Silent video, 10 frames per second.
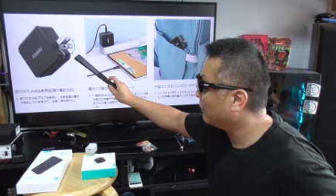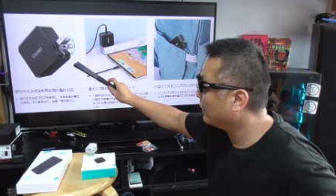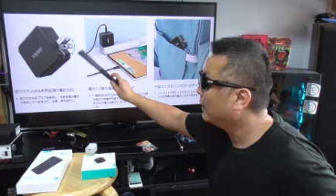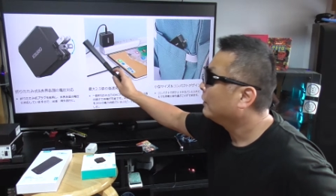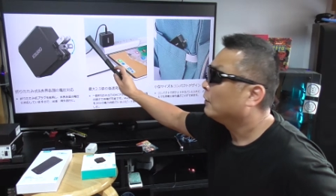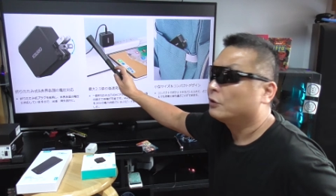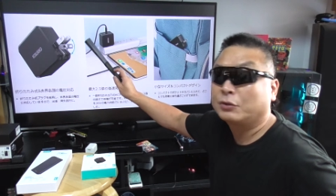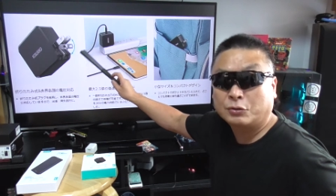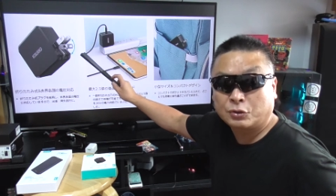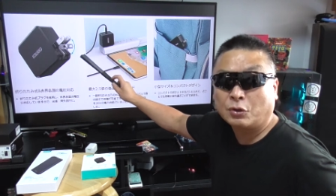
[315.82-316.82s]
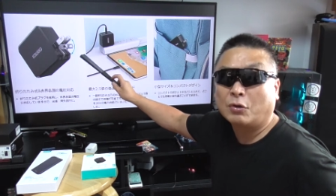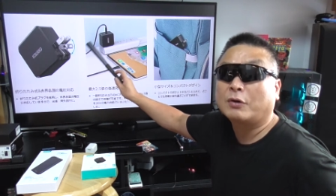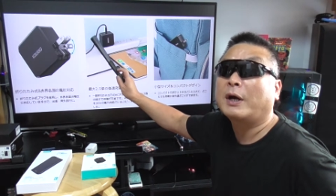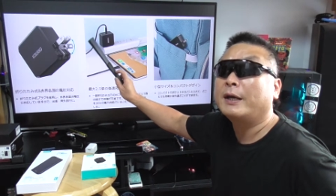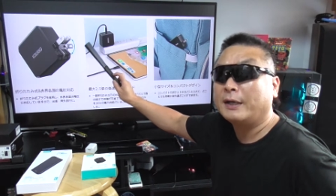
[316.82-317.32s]
るので出
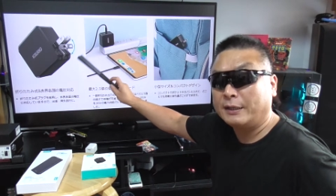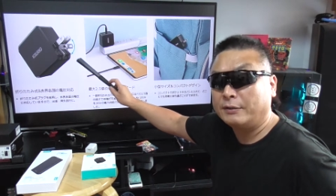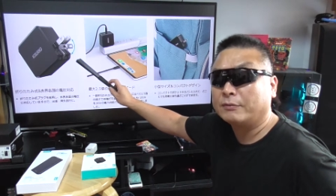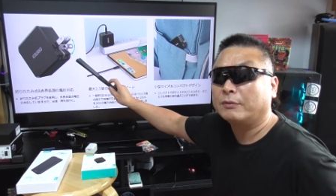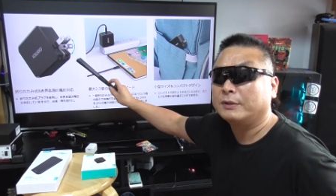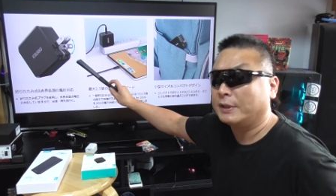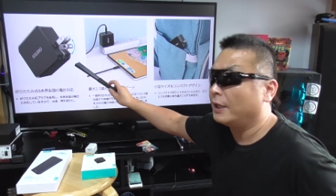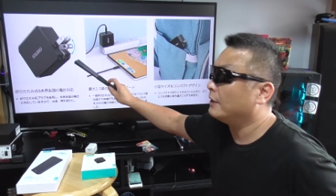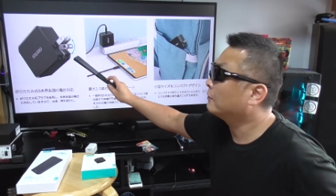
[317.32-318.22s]
張海外旅行にね